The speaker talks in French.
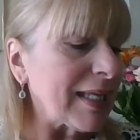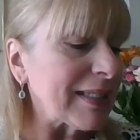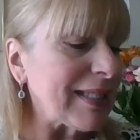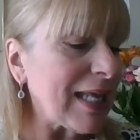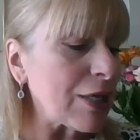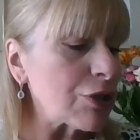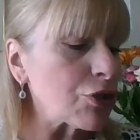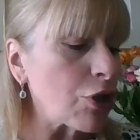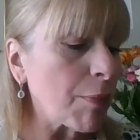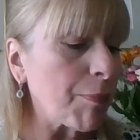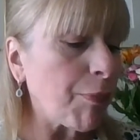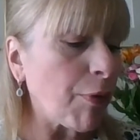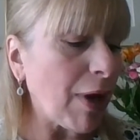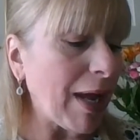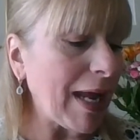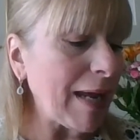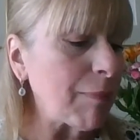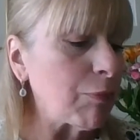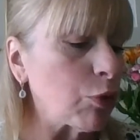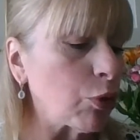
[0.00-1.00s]
Dans un
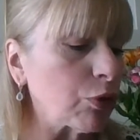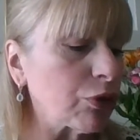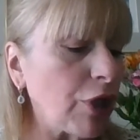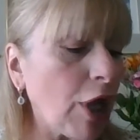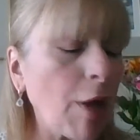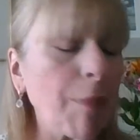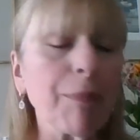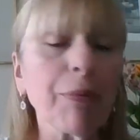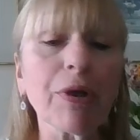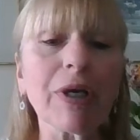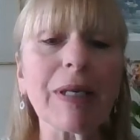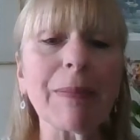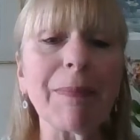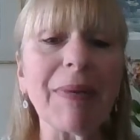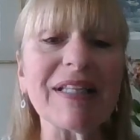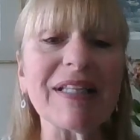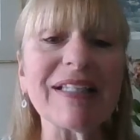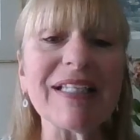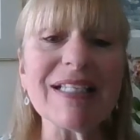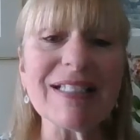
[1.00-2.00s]
poème, l'auteur peut
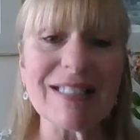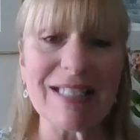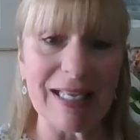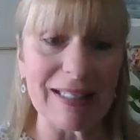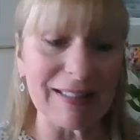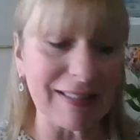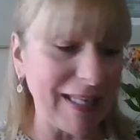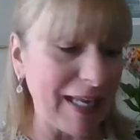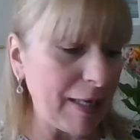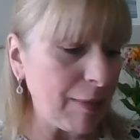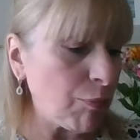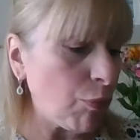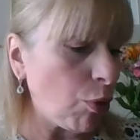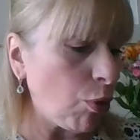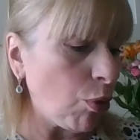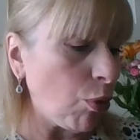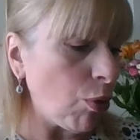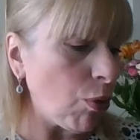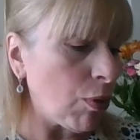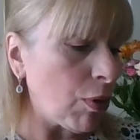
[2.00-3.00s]
répéter certains
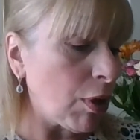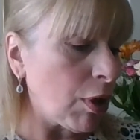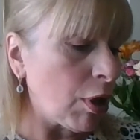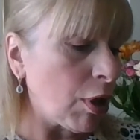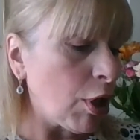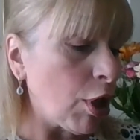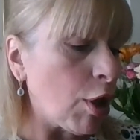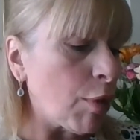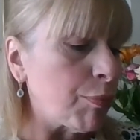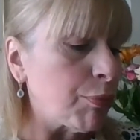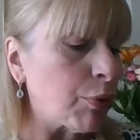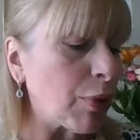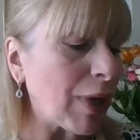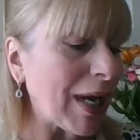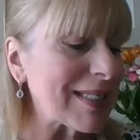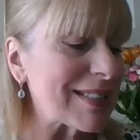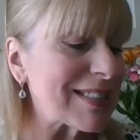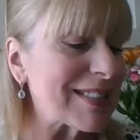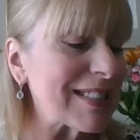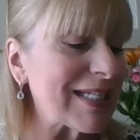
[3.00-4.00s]
mots pour
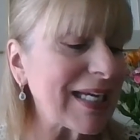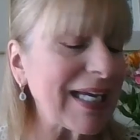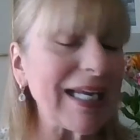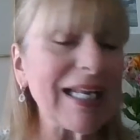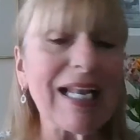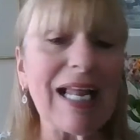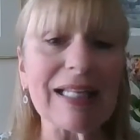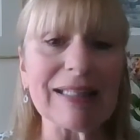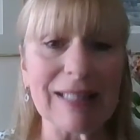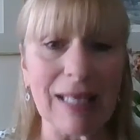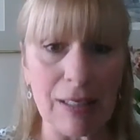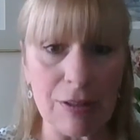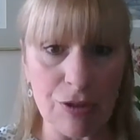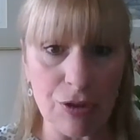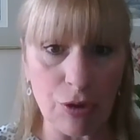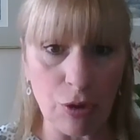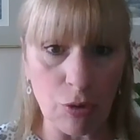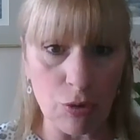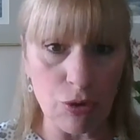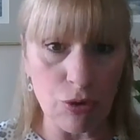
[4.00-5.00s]
attirer
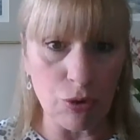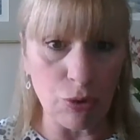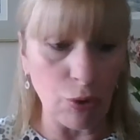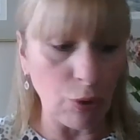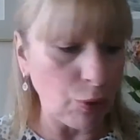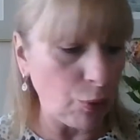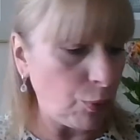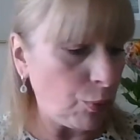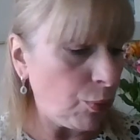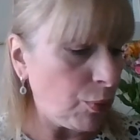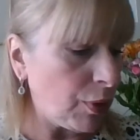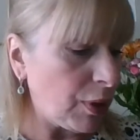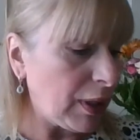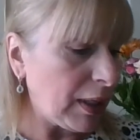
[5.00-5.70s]
l'attention sur eux.